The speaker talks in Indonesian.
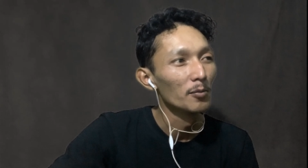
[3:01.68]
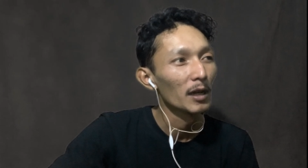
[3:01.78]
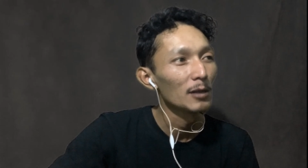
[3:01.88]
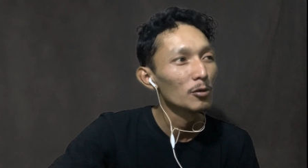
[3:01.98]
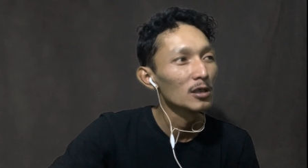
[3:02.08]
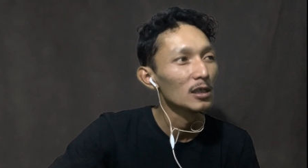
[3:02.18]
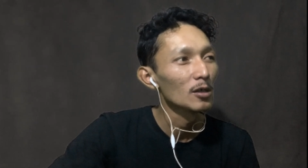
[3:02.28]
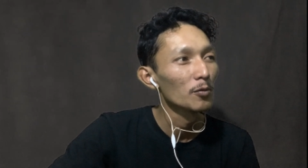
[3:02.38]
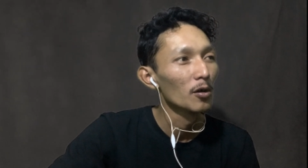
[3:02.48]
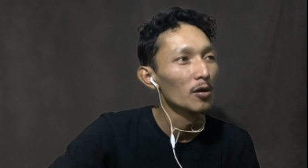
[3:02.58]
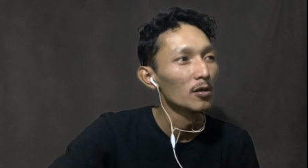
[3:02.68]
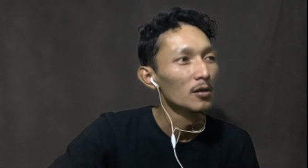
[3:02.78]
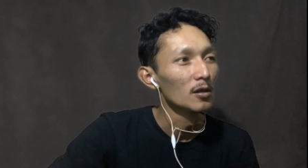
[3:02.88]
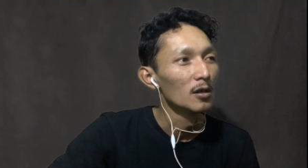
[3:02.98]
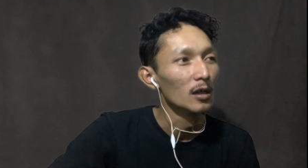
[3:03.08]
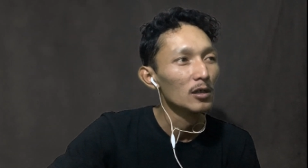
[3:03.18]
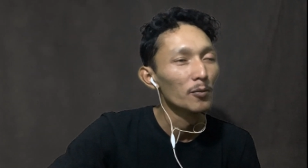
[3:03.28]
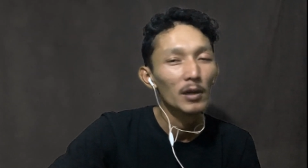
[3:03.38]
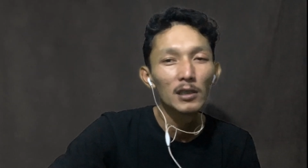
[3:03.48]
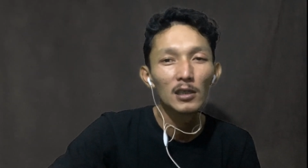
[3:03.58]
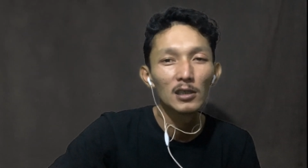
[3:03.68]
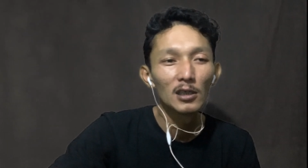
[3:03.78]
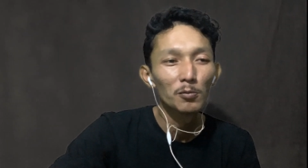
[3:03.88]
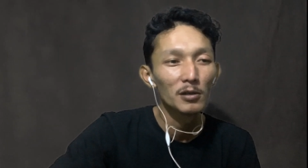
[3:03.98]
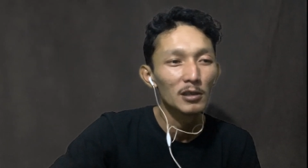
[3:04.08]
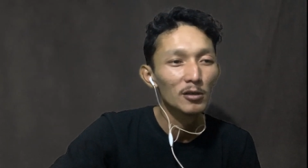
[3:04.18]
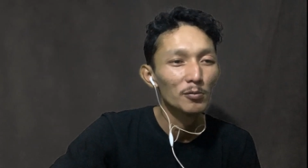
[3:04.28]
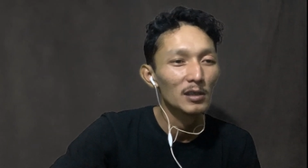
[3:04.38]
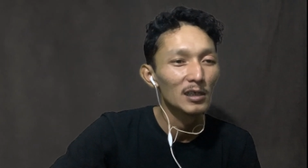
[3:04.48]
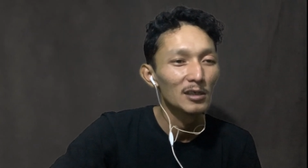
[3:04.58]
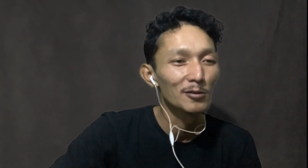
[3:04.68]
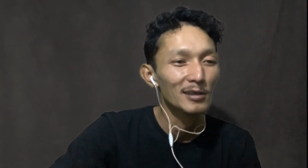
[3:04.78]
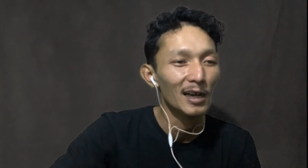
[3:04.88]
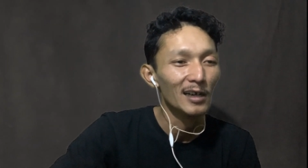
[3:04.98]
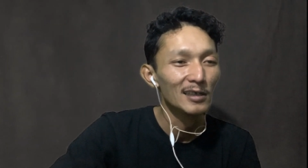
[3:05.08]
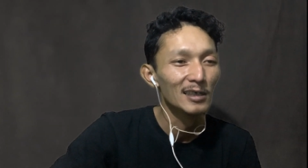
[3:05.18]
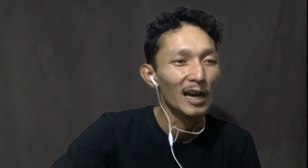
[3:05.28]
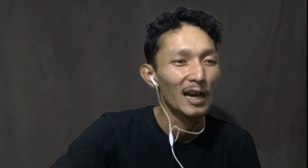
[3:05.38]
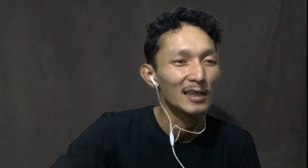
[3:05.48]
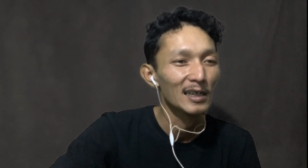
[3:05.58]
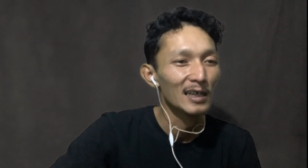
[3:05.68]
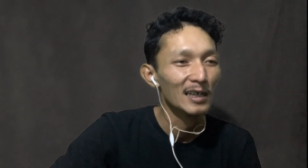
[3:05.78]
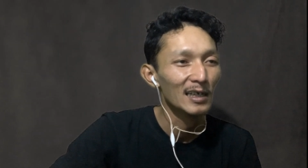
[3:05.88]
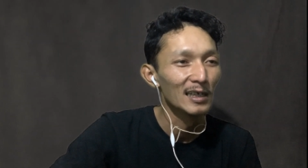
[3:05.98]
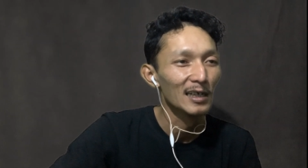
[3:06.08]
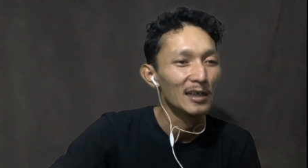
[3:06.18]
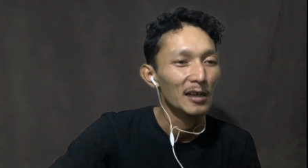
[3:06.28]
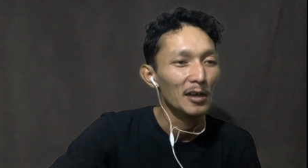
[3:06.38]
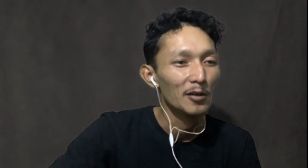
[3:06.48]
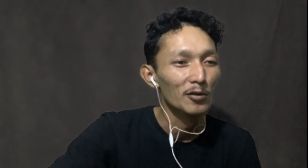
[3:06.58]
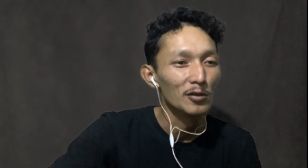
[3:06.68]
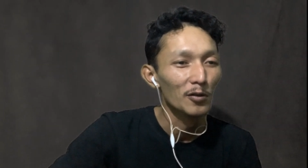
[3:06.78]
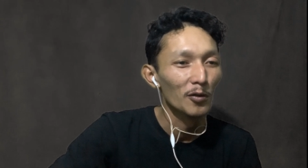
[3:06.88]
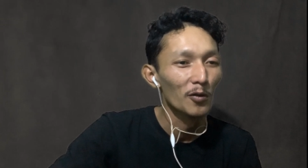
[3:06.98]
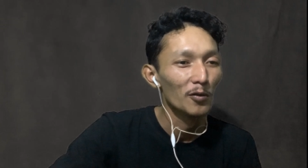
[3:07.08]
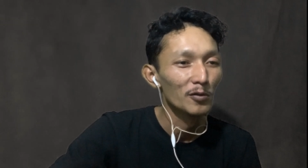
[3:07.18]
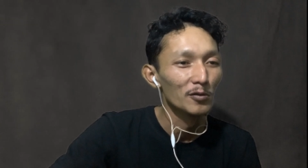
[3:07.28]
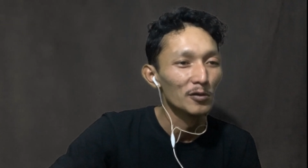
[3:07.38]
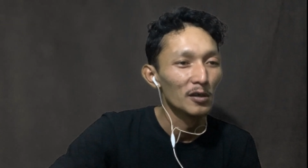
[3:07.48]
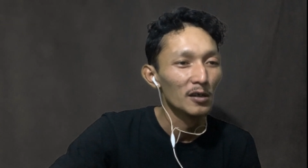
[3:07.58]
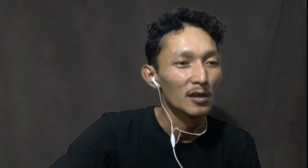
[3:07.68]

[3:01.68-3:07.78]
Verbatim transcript: Meli pacene siapa? Iya, Meli terji itu bener cuy ya. Jagre, kre. Bisa ngono cuy.